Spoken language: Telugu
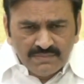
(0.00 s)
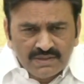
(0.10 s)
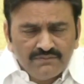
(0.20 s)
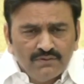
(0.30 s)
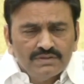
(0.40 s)

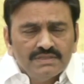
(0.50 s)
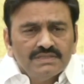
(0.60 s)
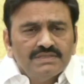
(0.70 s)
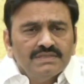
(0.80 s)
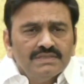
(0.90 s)
మరి ఫోన్
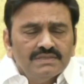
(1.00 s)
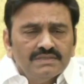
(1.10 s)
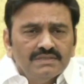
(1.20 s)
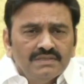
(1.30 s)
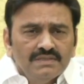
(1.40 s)
చేసి
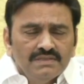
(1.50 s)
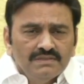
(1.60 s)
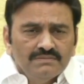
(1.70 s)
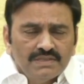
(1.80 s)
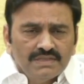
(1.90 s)

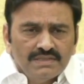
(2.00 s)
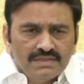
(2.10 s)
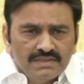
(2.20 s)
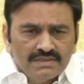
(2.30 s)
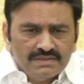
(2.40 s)
మరి
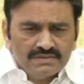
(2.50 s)
ఈయన్ని